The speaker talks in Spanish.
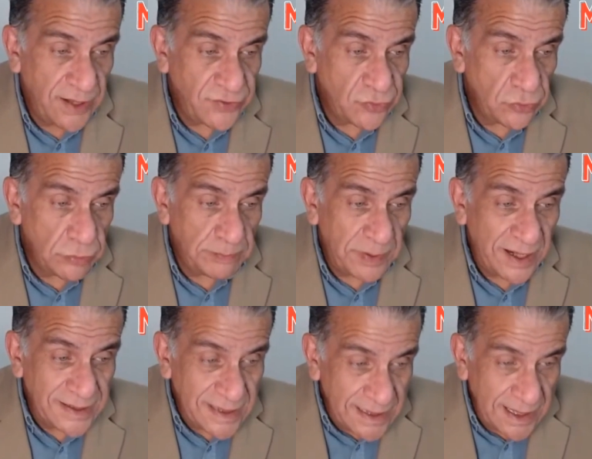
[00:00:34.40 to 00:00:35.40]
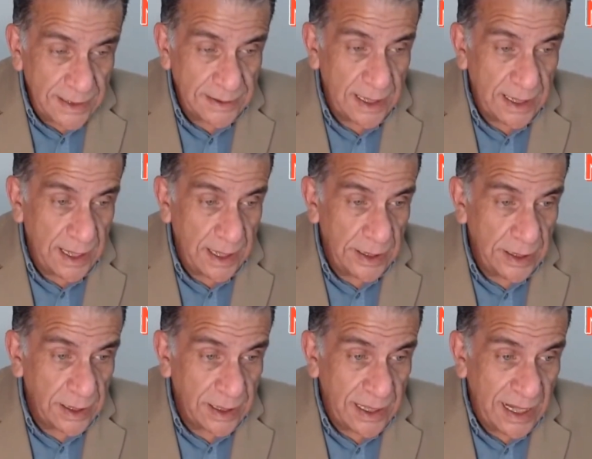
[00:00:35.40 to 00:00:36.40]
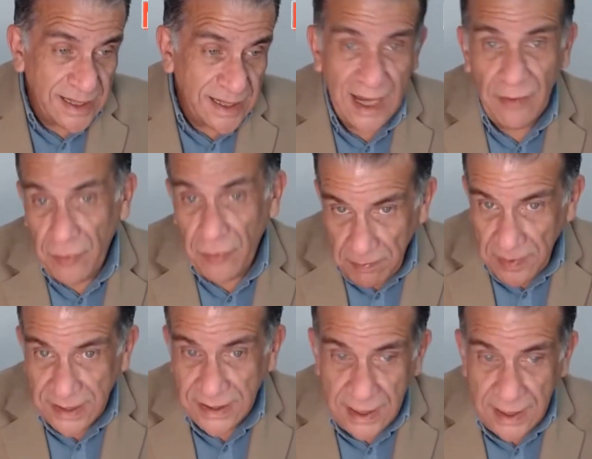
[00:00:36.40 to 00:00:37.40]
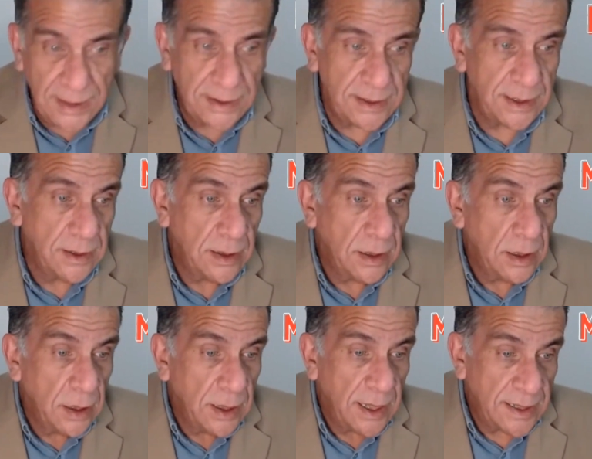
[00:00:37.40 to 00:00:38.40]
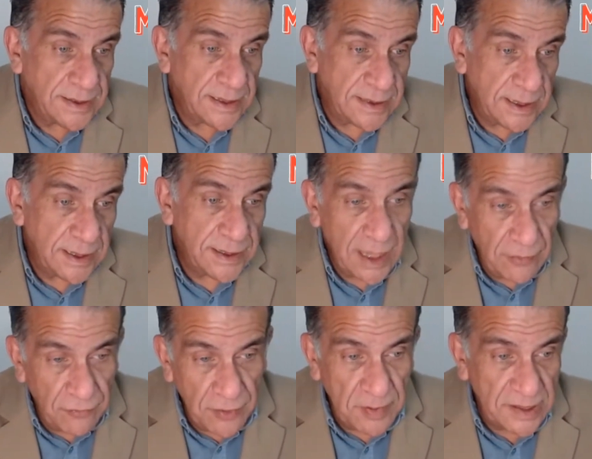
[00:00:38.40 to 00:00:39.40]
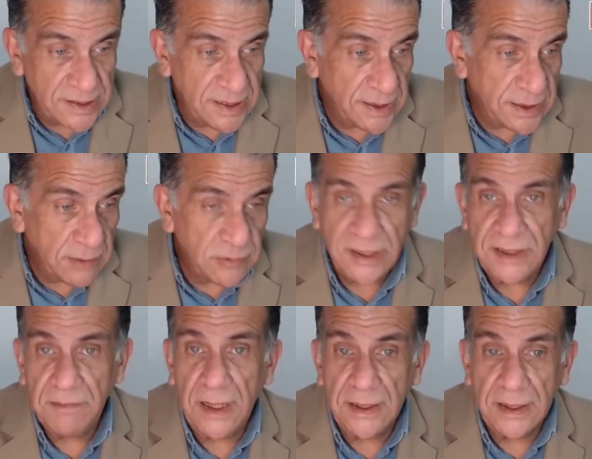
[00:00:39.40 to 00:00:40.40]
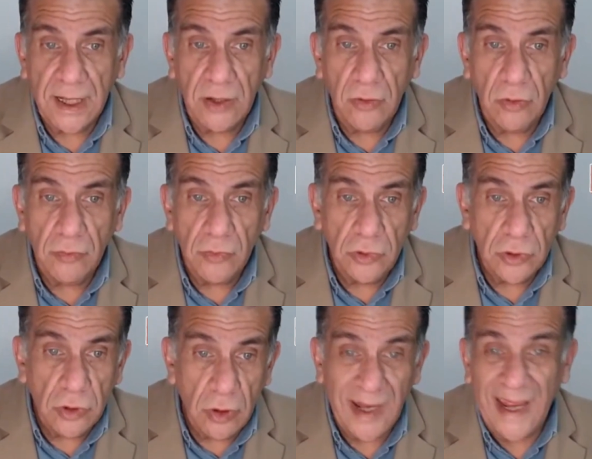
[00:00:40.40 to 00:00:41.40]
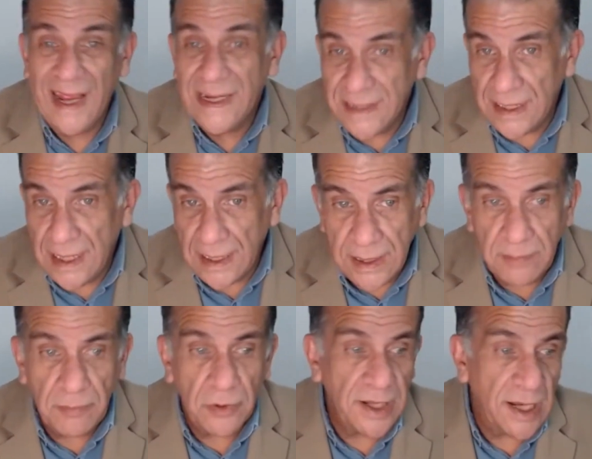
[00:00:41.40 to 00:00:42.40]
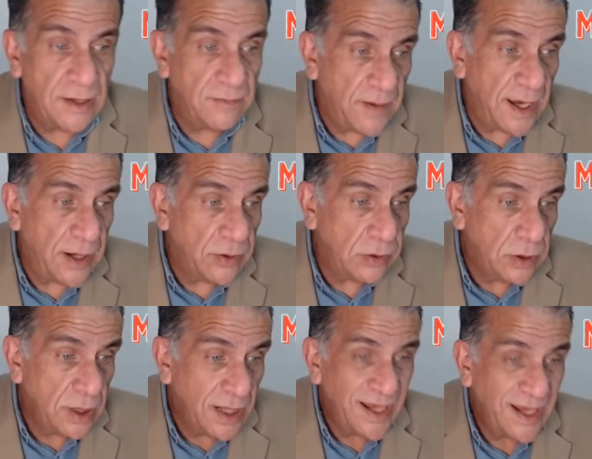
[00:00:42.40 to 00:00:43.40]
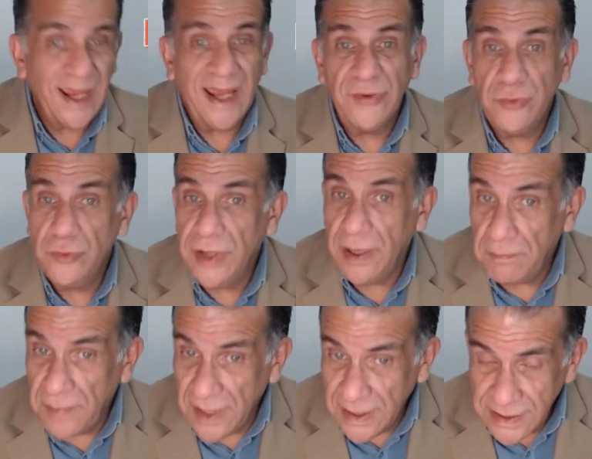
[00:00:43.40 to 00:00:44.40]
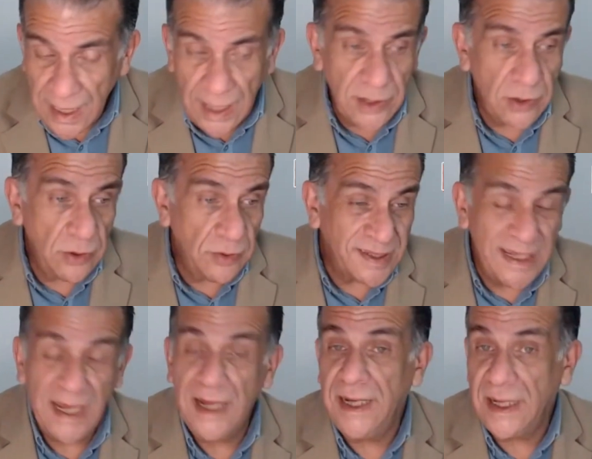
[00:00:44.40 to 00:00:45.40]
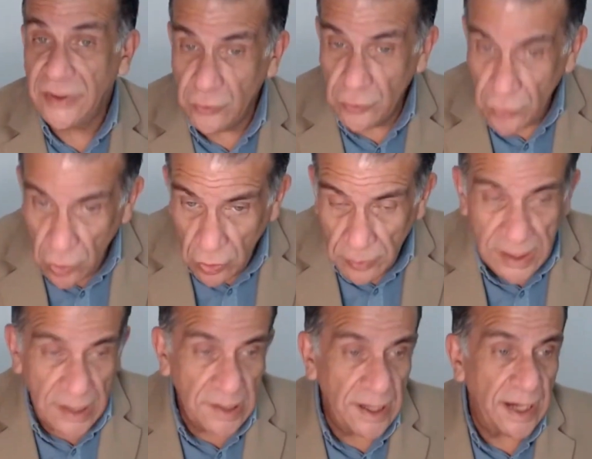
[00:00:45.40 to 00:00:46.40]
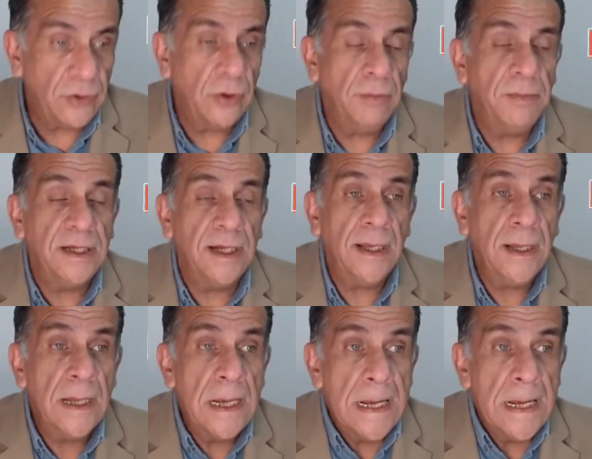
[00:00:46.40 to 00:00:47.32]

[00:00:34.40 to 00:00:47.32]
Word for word: es un presidente que ya fue presidente, es decir, ya fue presidente municipal de Tlajomulco, es del equipo de Alfaro, es un empresario, tiene a su novia en la nómina